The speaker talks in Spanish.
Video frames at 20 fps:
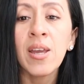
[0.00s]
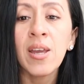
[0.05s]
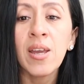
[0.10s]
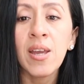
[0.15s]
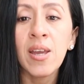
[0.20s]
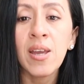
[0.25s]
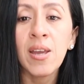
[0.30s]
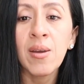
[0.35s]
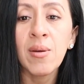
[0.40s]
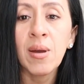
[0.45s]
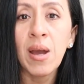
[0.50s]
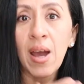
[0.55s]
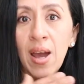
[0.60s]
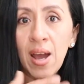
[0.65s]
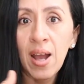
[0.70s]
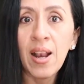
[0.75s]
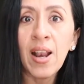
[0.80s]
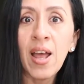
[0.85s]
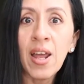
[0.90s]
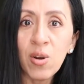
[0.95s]
eh,
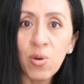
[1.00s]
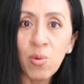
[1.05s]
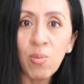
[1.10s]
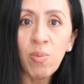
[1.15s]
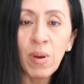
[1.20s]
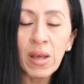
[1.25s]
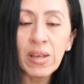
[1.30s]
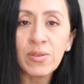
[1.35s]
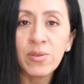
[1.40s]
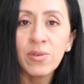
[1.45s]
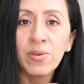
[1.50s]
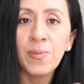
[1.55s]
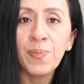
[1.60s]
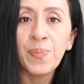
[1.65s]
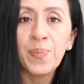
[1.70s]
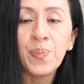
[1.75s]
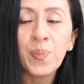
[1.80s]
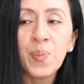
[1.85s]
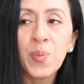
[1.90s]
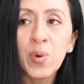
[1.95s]
a largo plazo,
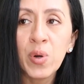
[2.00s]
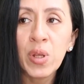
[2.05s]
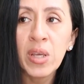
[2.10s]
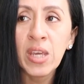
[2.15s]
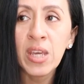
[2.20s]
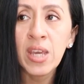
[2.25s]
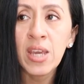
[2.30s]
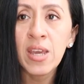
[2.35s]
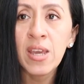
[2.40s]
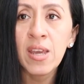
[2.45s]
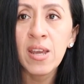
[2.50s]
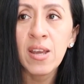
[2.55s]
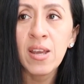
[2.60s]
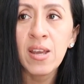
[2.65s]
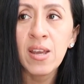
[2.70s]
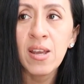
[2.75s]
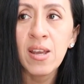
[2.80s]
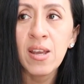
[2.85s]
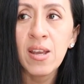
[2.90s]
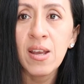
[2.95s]

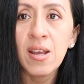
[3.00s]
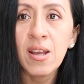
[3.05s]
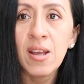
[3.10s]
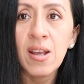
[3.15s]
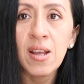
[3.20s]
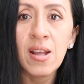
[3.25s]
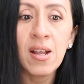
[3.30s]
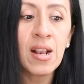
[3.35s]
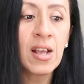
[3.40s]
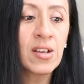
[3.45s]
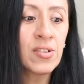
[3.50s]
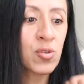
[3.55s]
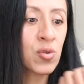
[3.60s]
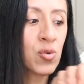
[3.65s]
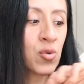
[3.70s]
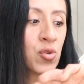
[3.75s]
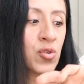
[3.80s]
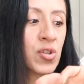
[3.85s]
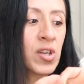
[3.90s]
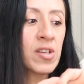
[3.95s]
porque las
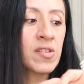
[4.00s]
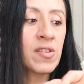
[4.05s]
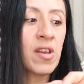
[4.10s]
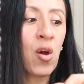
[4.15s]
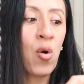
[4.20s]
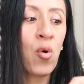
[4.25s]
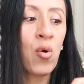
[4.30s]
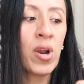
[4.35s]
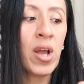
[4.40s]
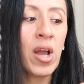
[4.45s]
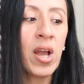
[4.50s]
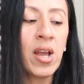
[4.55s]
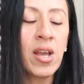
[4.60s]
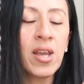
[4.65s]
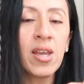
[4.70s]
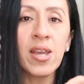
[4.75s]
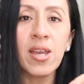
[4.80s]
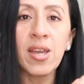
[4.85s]
cosas ahora